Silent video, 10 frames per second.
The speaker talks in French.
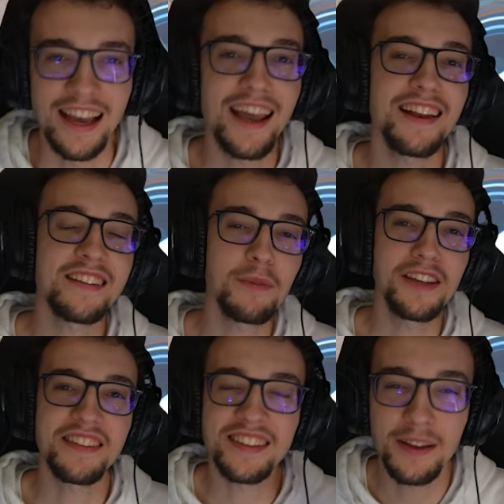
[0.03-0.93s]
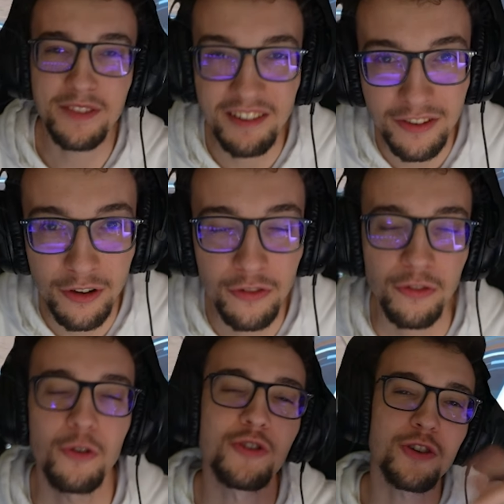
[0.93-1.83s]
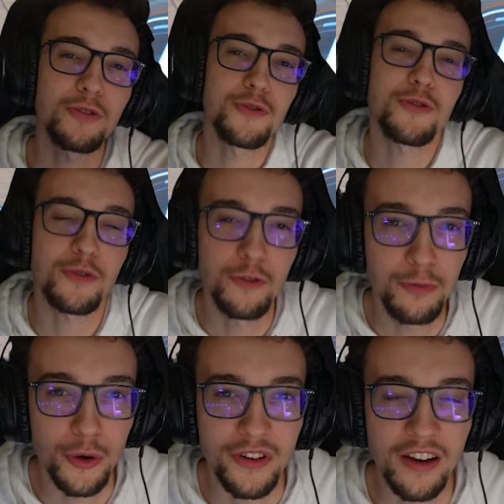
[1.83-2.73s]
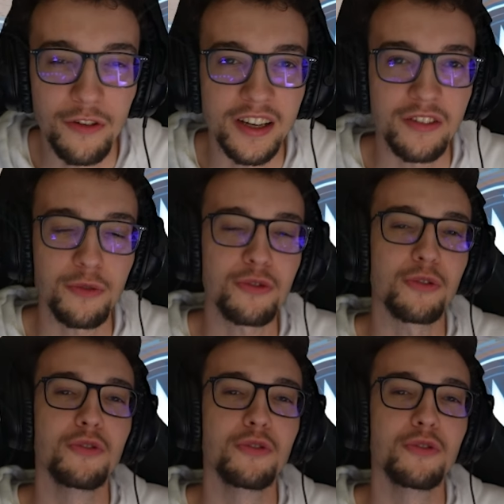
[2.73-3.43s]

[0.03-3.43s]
Hey les amis, c'est Damsa29. Aujourd'hui, on se retrouve pour une invocation sur le